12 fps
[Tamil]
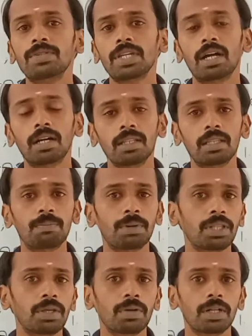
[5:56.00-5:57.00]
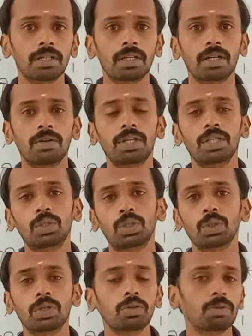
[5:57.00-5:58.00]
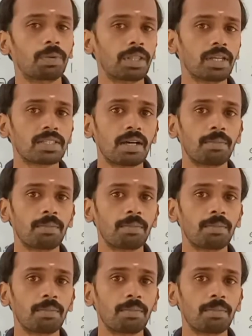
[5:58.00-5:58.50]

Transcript: சரி அடுத்த பதிவில் அதாவது இத்துடன் வந்து பார்த்திங்கன்னா